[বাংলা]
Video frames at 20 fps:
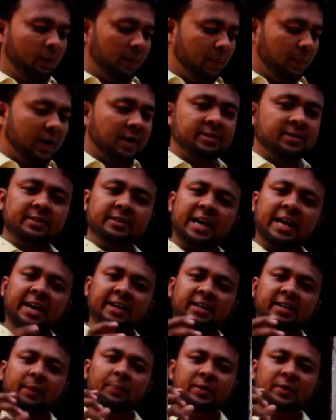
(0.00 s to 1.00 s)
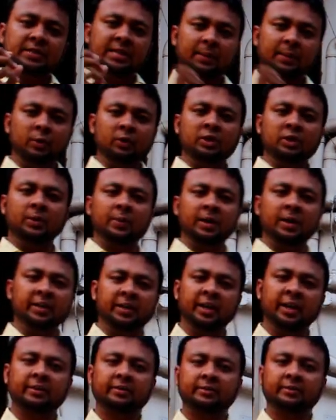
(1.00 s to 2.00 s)
তো বিবার্স ডাইস আপনি যেমন দিবেন
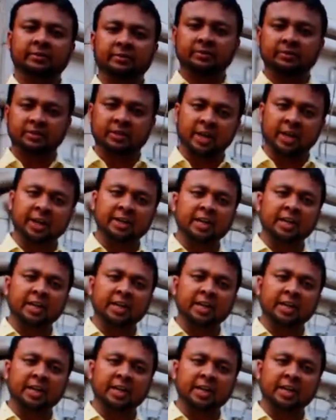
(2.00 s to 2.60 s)
ঠিক সেই